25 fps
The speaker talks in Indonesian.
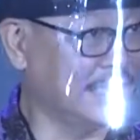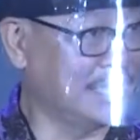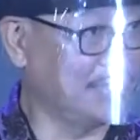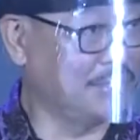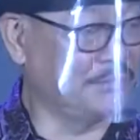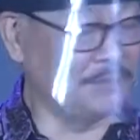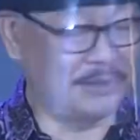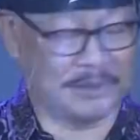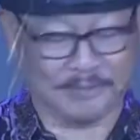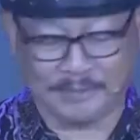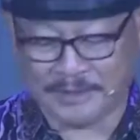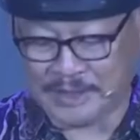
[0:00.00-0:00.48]

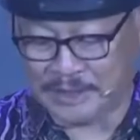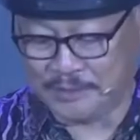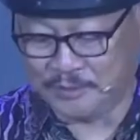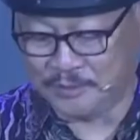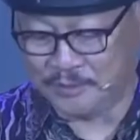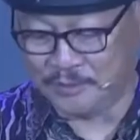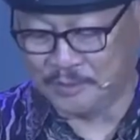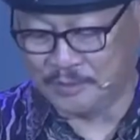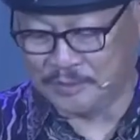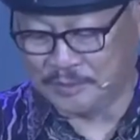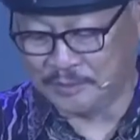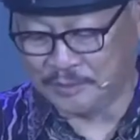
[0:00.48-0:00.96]
kalau Bapak
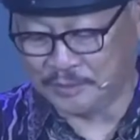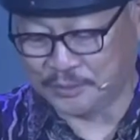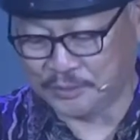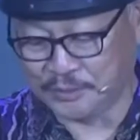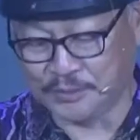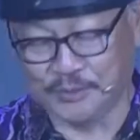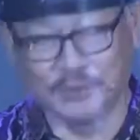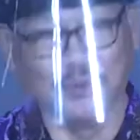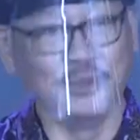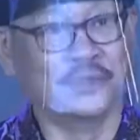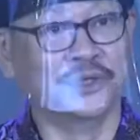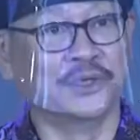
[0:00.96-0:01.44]
Ibu
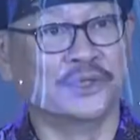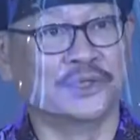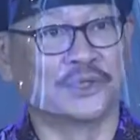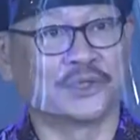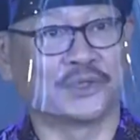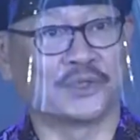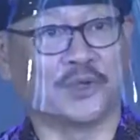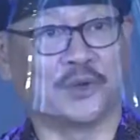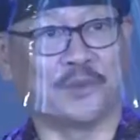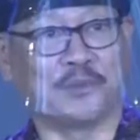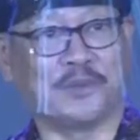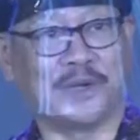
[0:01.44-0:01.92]
membutuh
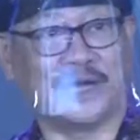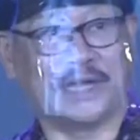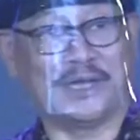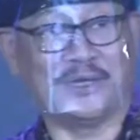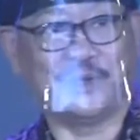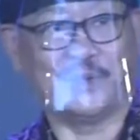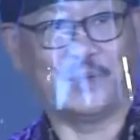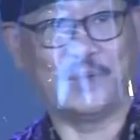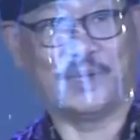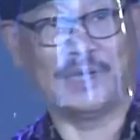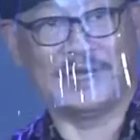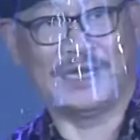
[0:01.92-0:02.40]

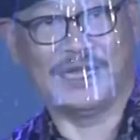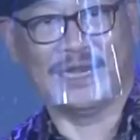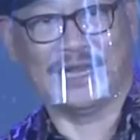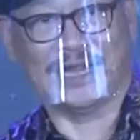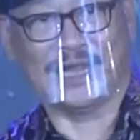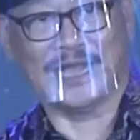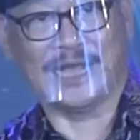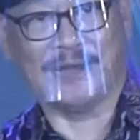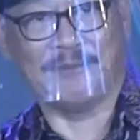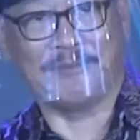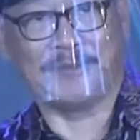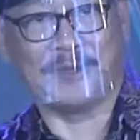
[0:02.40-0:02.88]
topangan doa
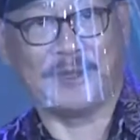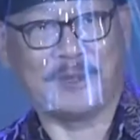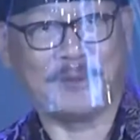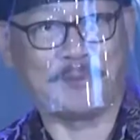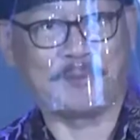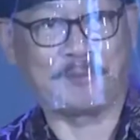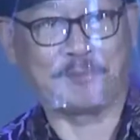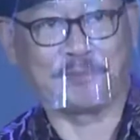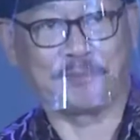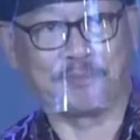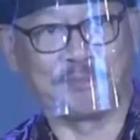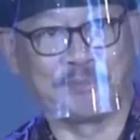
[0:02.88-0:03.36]
dari kami.